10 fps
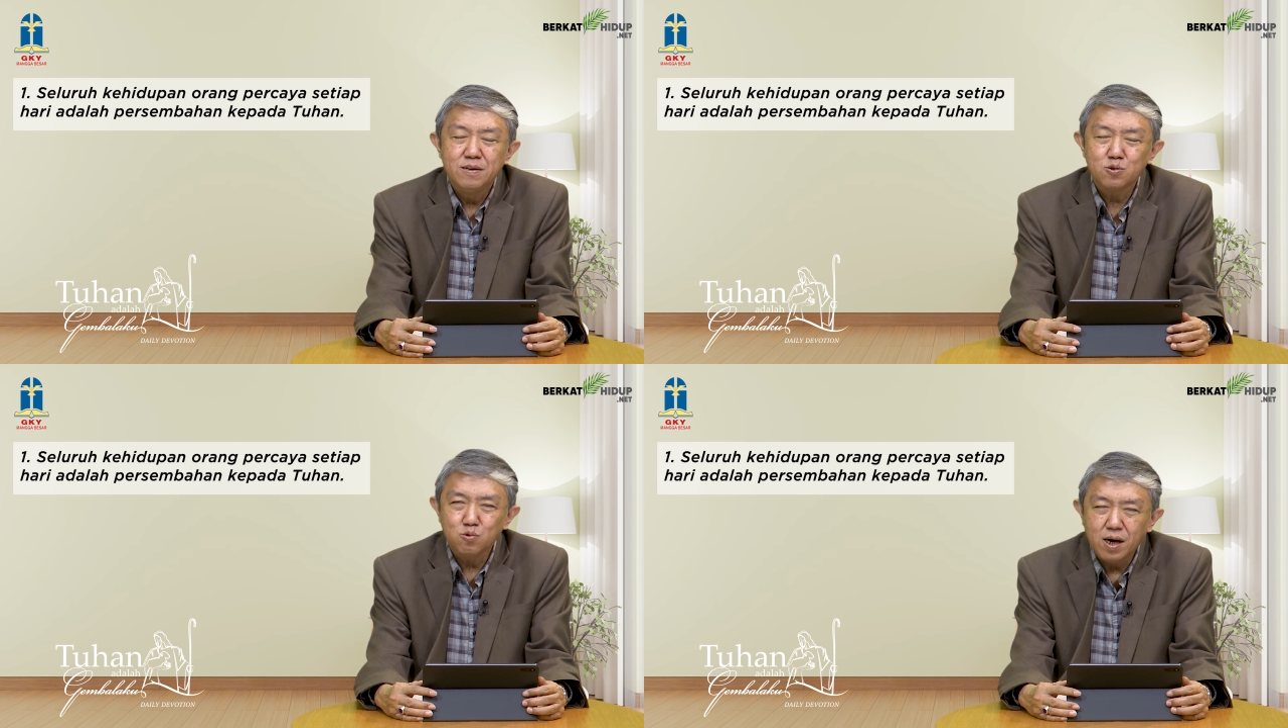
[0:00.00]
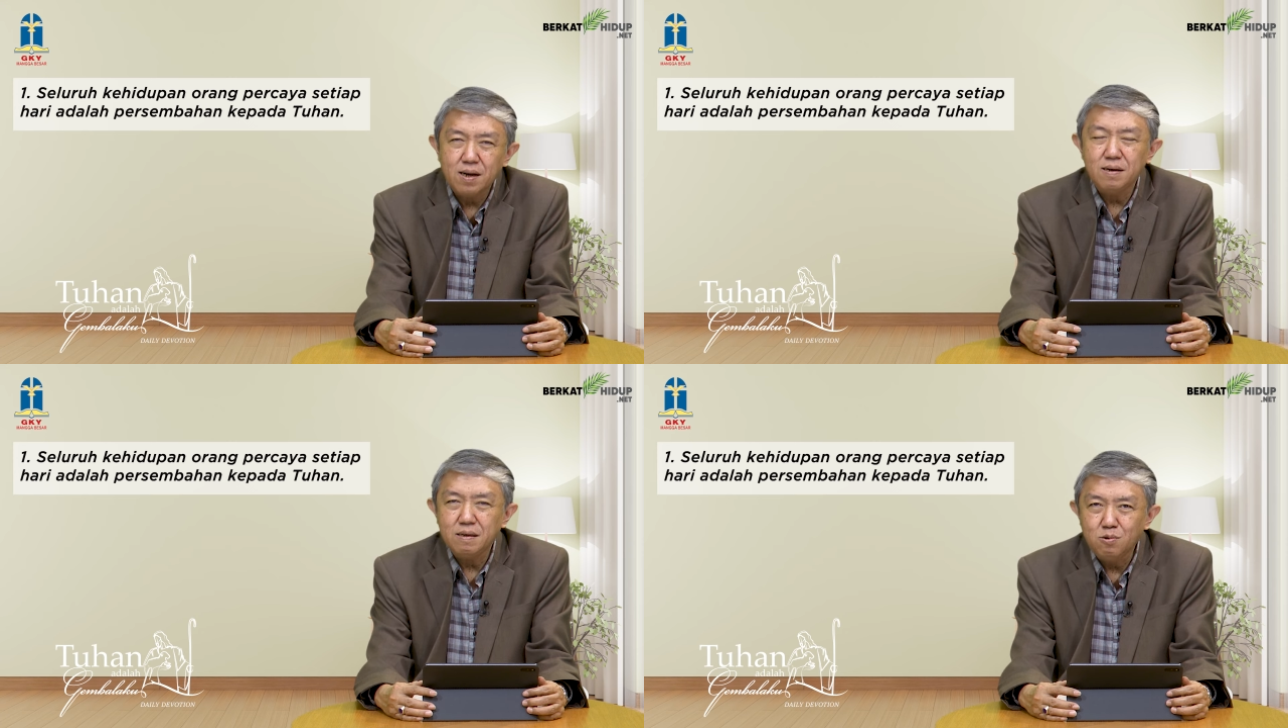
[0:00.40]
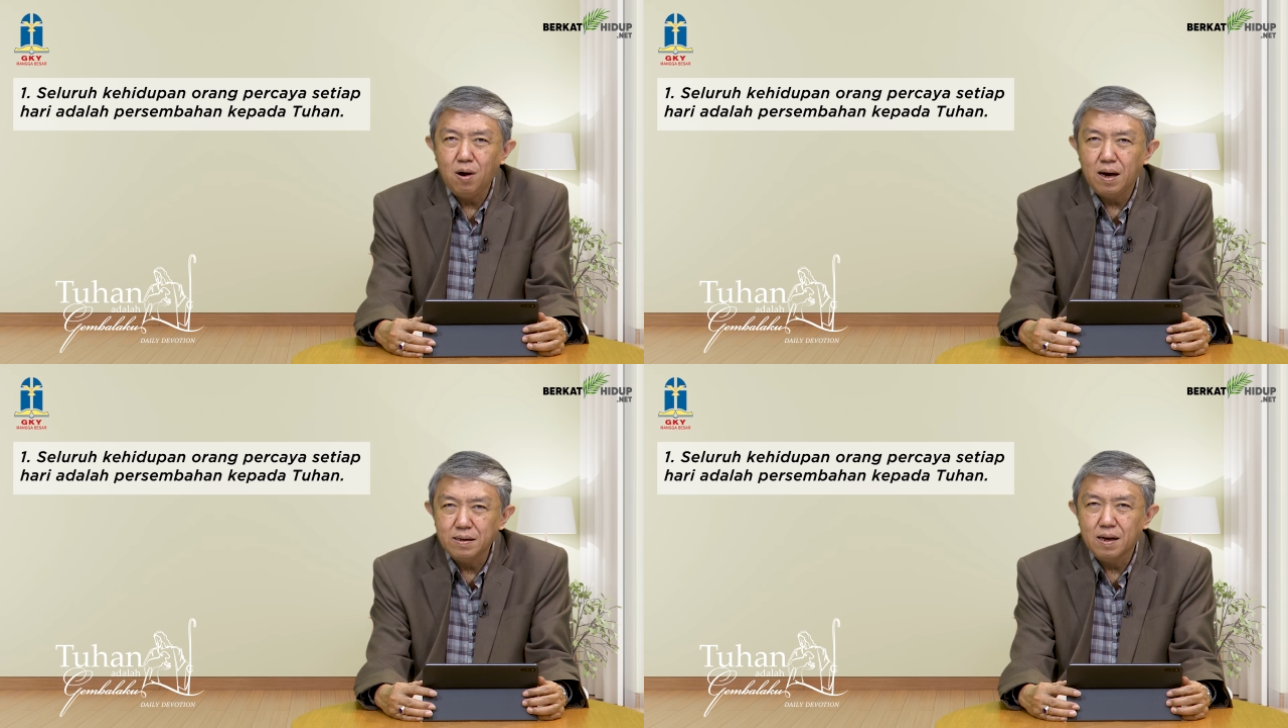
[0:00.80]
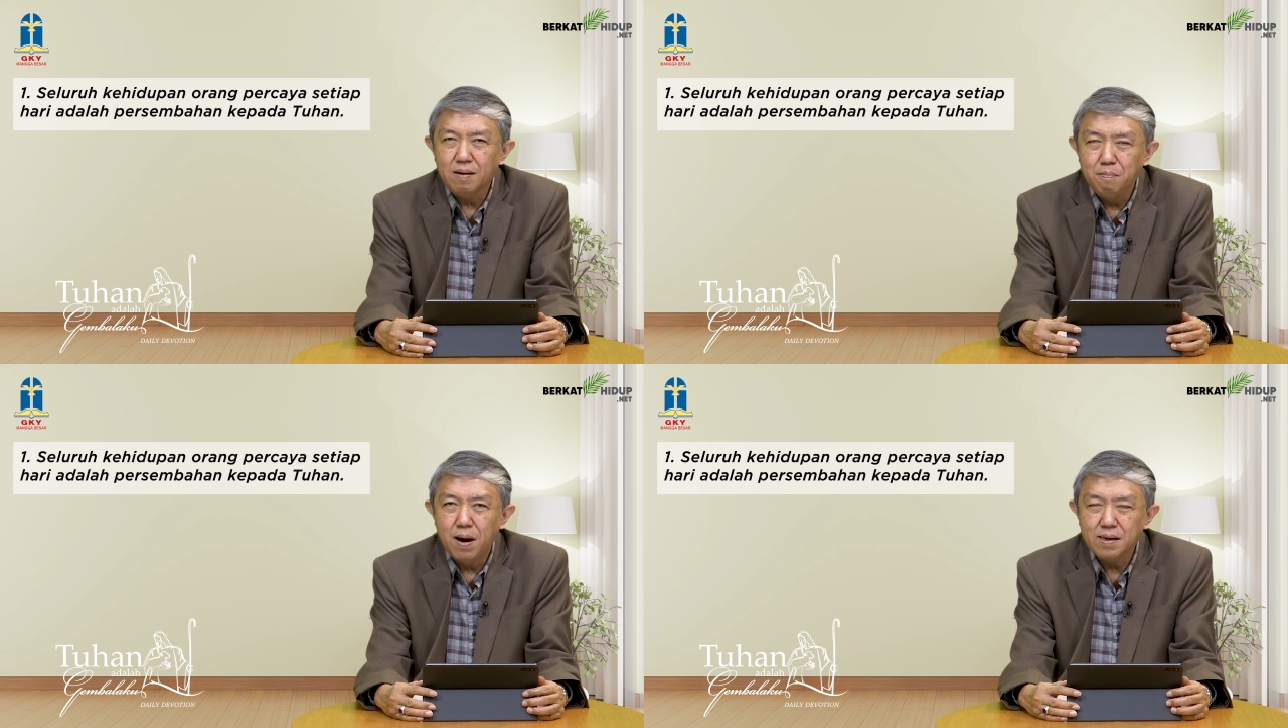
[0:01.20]
Saudara itu
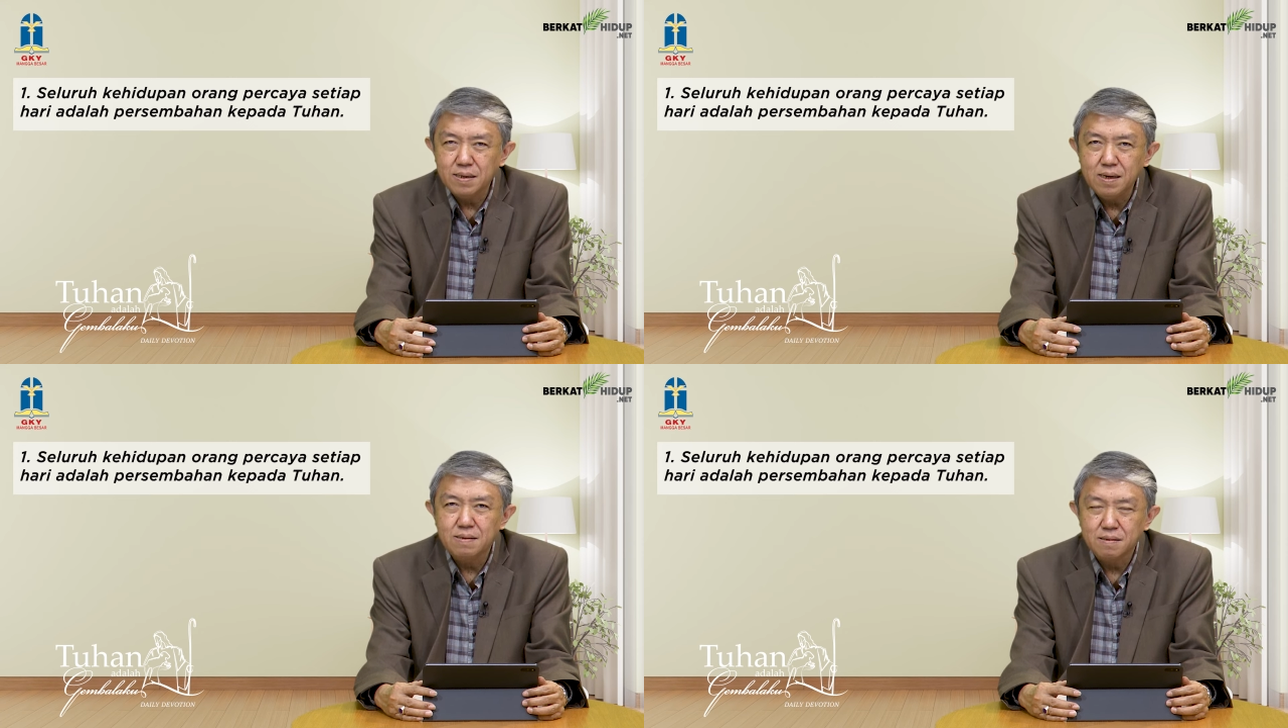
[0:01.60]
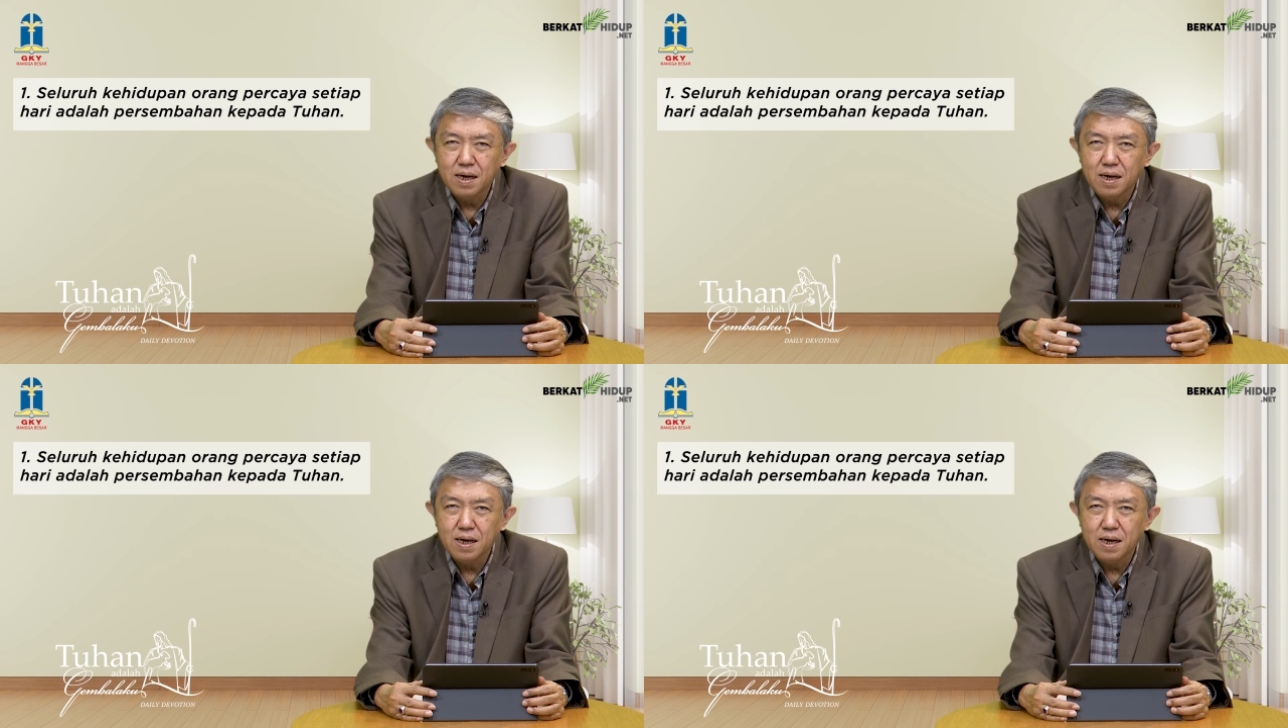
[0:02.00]
adalah bagian